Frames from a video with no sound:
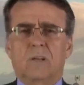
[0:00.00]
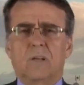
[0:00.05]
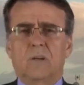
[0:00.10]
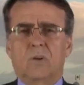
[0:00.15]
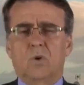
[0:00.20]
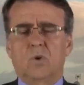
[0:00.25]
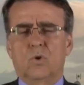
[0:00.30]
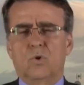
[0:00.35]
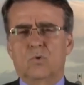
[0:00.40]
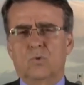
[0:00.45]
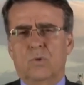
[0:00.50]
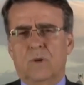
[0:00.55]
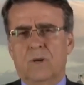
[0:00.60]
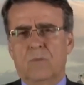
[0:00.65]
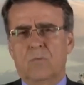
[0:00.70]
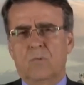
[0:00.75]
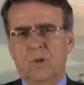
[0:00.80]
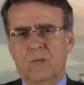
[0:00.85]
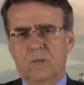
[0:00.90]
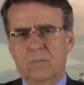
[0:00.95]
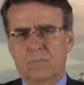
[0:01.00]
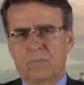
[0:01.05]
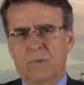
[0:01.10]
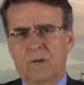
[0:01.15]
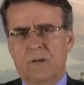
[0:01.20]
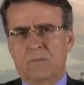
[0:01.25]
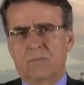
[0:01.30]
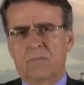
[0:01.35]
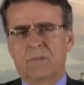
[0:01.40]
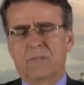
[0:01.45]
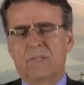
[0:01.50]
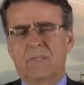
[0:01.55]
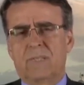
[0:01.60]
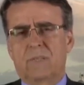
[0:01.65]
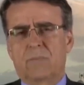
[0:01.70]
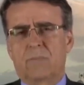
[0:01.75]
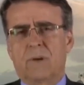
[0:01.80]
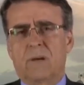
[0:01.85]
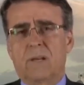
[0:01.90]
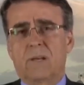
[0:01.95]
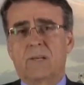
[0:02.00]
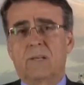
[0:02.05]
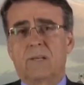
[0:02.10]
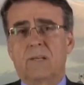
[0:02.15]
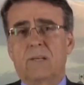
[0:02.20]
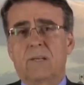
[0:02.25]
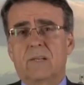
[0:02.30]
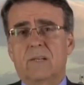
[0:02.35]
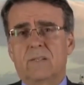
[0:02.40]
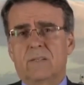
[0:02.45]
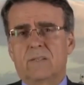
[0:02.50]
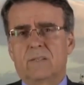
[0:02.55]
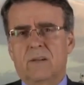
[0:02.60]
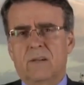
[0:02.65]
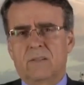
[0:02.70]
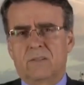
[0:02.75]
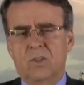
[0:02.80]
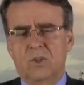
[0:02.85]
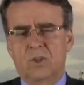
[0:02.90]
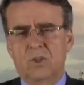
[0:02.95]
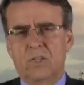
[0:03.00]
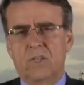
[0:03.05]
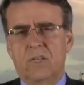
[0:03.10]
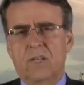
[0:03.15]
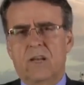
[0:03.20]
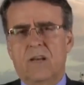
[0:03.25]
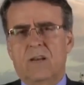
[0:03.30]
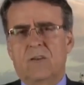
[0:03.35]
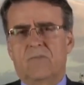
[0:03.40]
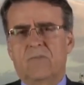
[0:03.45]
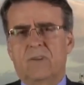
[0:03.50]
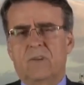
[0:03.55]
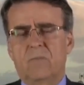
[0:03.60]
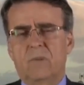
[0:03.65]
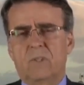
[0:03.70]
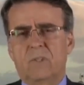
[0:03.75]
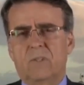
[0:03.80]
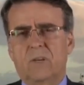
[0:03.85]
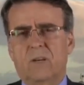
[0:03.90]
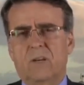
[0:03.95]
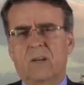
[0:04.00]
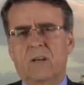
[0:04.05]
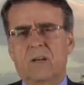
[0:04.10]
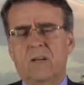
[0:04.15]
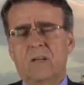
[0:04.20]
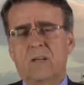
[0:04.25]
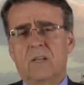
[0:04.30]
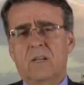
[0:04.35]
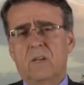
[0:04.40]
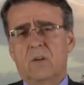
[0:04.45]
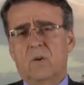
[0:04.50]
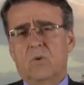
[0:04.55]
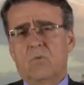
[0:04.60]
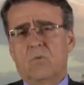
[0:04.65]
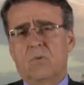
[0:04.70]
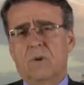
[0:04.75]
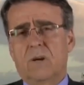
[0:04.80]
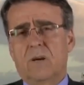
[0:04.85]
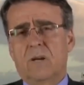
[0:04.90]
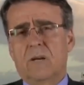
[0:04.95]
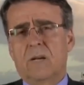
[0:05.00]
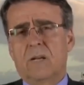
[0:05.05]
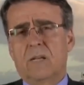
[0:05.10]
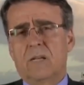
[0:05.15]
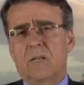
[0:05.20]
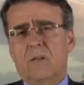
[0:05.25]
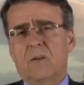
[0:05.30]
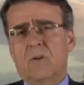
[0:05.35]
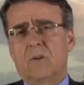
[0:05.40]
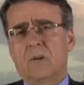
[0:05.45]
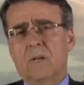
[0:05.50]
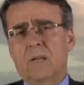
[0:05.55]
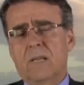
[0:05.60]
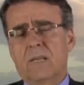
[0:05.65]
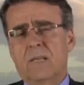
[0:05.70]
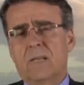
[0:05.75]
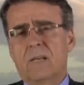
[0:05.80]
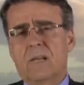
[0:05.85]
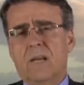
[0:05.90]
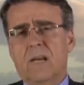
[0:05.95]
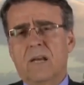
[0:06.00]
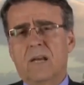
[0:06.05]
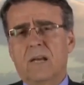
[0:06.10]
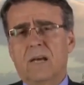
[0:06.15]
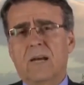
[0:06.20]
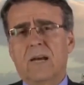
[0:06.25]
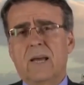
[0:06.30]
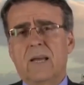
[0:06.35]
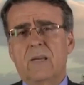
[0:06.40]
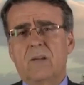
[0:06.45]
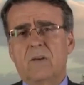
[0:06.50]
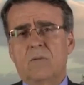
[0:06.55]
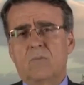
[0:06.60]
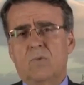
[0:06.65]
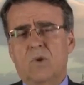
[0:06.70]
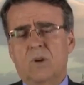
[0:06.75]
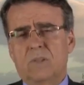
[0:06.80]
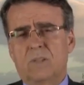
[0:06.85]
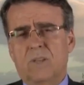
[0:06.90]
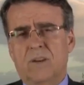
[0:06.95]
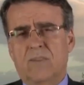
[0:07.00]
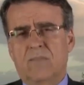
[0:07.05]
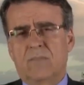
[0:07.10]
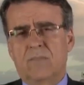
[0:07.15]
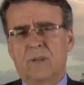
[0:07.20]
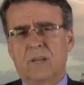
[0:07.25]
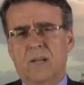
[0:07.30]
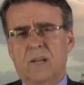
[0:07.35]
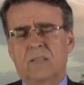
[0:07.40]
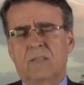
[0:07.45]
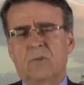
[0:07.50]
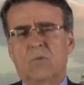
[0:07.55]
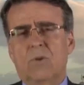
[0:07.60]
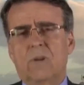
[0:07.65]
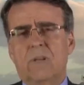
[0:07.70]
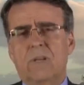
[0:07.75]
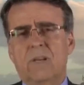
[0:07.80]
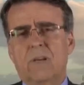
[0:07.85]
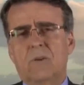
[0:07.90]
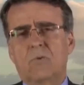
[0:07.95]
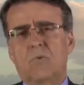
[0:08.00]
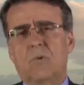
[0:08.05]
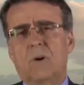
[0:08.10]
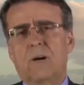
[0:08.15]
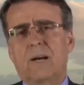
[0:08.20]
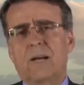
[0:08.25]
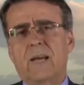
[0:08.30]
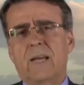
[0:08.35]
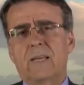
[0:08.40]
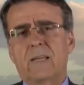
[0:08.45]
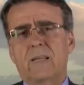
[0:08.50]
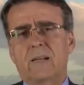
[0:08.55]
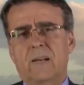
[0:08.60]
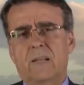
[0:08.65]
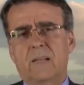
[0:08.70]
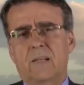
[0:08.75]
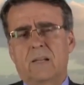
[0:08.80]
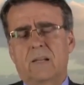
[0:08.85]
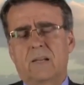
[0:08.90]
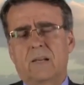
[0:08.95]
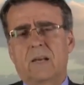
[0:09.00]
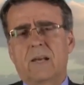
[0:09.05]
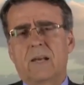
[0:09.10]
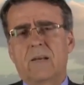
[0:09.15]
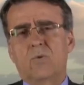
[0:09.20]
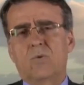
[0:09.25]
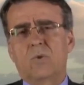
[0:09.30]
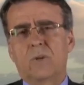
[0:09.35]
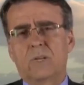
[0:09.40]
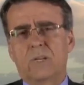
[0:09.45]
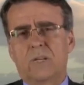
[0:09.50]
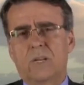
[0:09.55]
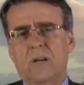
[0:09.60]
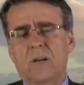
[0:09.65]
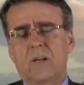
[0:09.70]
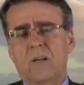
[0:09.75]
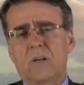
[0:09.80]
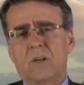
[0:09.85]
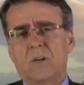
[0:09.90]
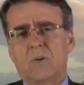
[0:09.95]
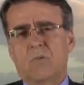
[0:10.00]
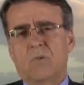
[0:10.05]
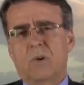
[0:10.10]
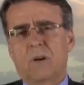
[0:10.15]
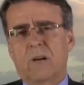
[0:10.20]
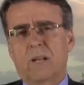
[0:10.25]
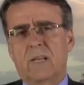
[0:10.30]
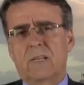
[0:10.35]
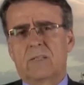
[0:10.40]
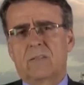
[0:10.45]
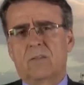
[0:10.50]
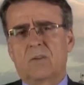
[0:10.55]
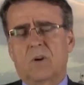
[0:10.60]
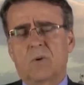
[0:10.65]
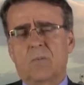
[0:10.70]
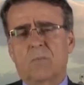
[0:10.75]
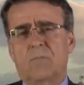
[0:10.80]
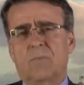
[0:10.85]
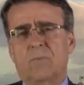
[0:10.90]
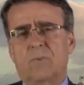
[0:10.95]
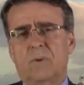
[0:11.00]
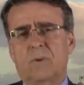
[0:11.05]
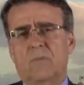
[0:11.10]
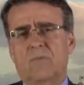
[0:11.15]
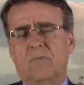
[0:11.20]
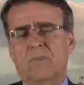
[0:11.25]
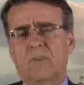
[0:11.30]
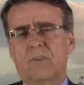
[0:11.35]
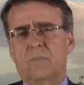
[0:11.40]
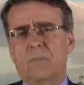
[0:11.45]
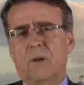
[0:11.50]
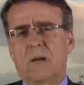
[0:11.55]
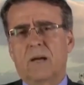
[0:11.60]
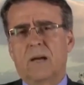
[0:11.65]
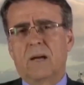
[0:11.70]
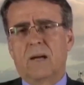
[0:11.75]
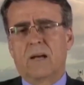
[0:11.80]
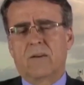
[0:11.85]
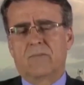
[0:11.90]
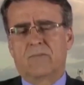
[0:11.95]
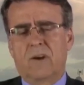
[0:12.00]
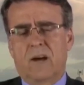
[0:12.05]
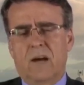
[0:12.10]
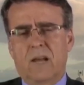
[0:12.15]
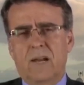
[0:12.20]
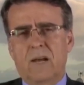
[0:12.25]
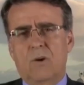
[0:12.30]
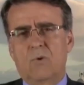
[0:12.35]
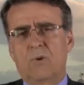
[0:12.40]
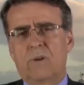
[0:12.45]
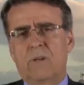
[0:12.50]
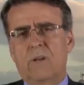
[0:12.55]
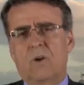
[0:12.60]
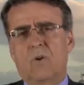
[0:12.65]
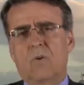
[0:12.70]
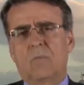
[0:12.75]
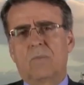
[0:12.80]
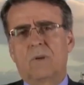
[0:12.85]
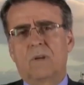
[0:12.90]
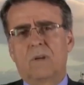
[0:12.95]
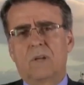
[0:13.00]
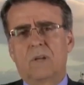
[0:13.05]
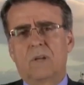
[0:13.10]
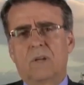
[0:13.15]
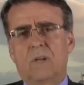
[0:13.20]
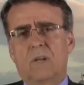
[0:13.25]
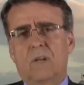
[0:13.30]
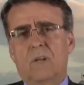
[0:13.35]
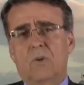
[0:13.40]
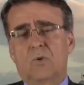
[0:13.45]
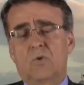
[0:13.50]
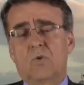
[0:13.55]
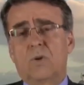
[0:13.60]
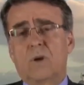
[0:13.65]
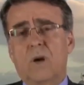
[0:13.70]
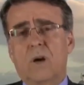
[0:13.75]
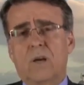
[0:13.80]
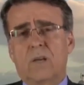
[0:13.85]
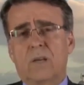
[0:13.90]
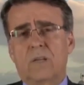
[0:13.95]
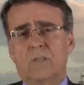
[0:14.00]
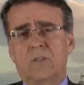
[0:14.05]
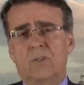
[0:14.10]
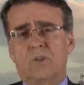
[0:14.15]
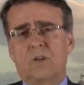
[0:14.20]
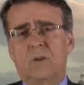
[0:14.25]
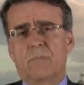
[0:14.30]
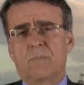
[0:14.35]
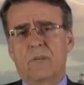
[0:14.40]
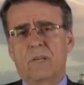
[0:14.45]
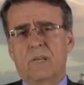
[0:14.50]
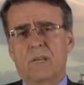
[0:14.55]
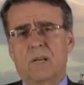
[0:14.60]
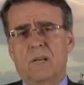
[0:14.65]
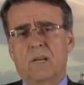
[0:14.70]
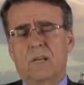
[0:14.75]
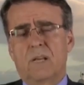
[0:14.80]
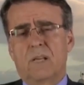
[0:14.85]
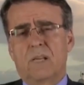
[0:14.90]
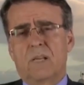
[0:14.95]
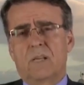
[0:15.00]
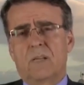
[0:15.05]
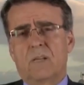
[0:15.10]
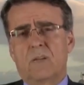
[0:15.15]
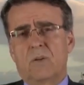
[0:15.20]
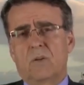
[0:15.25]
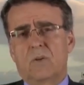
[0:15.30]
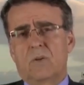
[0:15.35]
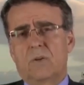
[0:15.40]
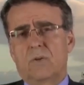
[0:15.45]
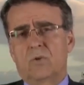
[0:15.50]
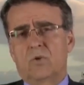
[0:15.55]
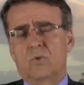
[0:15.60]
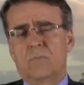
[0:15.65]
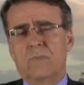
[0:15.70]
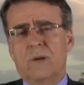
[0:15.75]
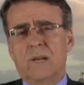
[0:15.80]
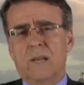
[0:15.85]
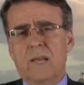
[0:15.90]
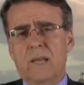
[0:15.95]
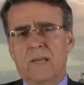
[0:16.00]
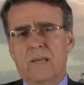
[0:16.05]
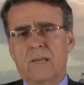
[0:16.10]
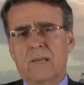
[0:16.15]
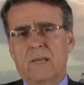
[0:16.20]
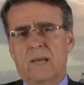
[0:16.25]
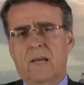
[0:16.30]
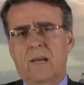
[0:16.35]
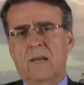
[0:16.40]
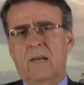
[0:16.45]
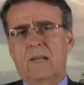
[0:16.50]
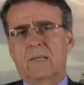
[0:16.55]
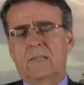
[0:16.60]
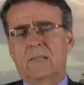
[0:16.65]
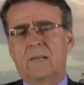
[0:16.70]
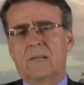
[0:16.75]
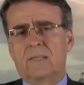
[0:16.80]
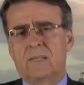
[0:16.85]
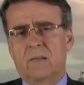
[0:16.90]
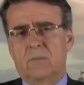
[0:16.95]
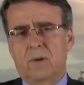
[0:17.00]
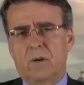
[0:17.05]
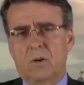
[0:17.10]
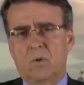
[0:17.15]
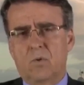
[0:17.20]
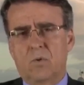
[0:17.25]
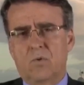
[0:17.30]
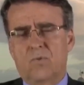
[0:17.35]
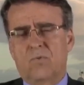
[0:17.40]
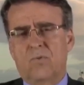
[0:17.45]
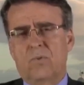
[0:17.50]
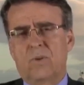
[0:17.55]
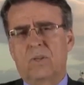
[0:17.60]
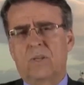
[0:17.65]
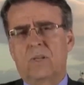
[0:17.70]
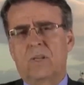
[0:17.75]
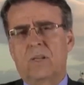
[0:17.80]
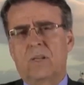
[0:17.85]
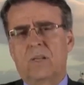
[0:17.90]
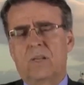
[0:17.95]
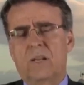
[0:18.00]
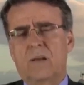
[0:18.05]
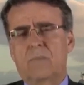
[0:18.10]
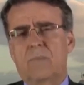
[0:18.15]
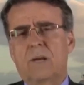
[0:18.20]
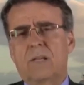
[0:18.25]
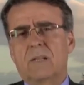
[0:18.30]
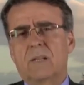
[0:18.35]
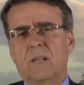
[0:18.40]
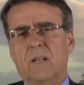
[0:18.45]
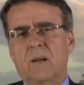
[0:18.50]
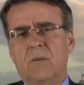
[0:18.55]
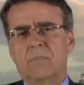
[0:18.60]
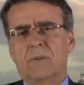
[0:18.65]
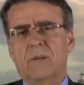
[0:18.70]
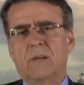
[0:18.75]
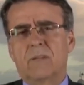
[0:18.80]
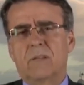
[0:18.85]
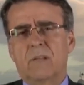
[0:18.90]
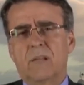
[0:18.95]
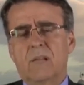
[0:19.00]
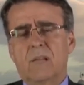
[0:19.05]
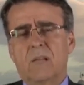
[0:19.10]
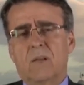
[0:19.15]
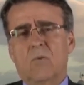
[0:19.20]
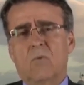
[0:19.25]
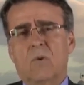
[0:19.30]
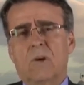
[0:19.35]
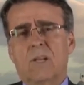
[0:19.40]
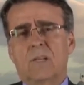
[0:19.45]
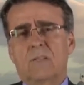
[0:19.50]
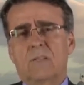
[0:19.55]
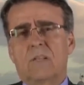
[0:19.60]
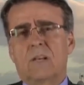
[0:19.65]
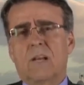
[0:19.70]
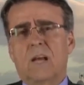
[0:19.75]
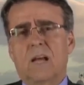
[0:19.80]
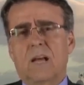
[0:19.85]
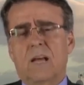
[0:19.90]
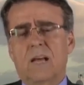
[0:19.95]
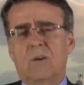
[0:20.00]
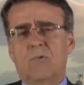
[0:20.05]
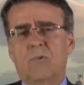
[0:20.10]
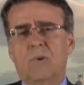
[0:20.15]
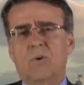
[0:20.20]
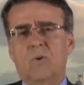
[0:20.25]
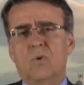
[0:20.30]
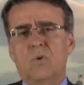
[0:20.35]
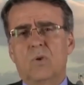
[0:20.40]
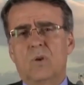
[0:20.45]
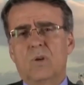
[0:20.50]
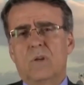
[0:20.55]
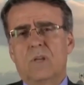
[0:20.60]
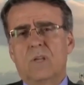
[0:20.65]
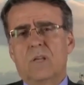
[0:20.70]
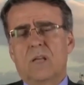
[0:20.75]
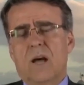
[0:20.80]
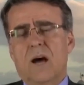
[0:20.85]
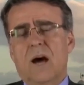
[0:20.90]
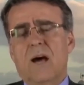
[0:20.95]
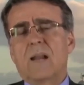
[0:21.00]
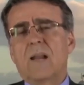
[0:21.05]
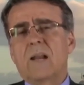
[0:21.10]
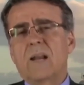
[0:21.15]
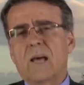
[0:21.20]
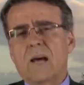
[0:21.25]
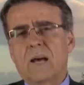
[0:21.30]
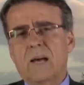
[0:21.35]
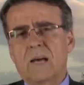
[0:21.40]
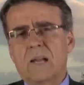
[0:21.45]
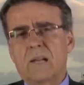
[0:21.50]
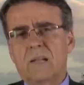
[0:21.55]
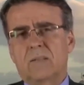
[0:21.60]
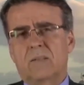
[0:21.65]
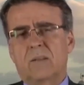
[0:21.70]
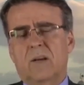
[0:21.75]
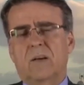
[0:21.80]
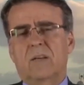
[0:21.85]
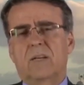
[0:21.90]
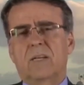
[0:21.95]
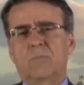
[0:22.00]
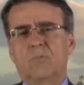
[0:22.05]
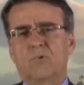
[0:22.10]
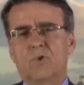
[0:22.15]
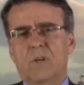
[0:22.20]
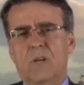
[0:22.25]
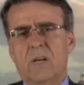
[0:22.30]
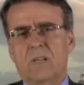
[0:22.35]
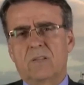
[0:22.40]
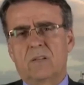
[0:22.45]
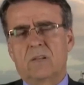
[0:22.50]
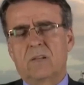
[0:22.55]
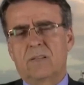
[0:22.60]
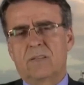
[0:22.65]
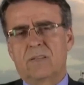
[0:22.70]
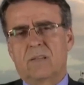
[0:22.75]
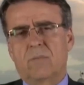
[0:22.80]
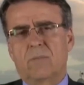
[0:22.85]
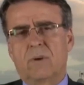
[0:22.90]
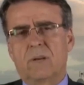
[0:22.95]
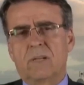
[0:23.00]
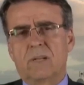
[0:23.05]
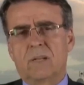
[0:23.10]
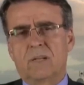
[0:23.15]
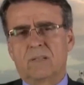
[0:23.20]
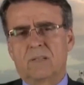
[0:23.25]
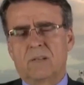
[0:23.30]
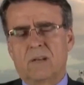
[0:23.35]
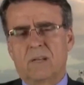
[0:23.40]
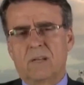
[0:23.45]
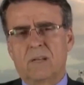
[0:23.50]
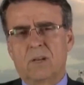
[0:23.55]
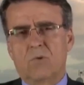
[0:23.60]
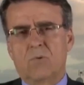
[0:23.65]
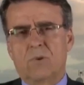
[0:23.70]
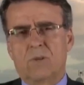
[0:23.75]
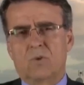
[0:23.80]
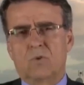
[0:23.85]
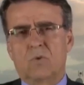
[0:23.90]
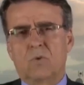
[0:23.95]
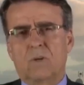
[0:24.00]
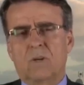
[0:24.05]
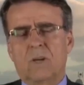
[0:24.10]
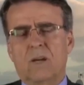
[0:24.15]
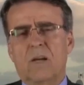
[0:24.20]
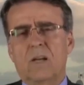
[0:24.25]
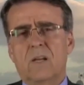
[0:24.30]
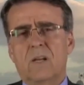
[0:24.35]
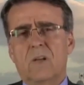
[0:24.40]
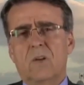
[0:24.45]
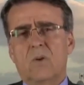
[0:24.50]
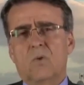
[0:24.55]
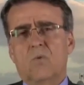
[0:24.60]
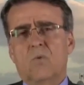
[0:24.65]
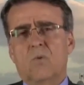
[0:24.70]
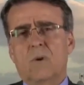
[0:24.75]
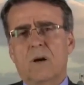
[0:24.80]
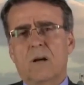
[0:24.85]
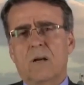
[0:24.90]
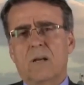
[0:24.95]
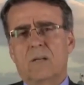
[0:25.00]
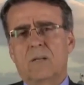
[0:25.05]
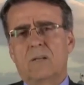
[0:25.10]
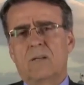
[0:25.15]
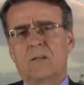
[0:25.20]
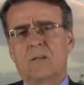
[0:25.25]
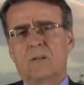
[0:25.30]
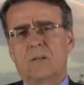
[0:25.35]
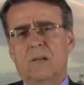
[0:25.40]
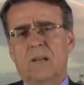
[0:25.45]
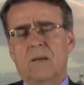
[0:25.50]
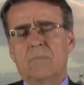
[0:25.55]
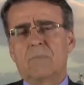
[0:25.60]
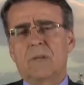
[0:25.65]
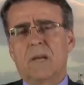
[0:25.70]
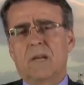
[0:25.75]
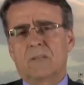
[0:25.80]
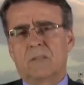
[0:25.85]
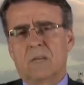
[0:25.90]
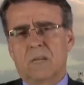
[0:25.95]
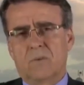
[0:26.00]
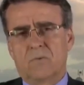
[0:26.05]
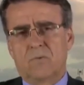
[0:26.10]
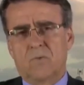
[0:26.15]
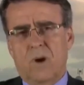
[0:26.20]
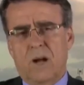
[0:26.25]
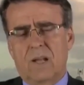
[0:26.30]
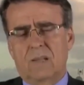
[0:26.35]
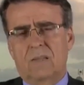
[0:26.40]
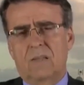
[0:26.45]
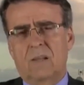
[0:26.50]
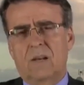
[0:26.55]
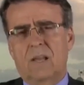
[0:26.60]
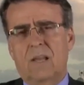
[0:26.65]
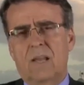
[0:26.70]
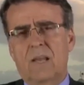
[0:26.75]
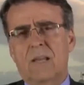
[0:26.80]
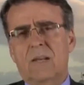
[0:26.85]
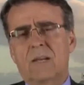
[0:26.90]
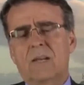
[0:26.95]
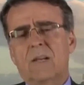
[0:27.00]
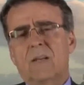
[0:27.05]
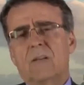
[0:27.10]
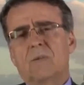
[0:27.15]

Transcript: خطوة مهمة بالنسبة للاستراتيجية في المنطقة ولكنها غير معترف بها دوليا وغير قانونية والرئيس ترامب فيما فعله اليوم آه، يناقض جميع آه، زملائه الذين سبقوه في إلى البيت الأبيض والذين حاولوا على الأقل تقريب وجهات النظر بين إسرائيل وسوريا ولم آه، يعترفوا حتى الآن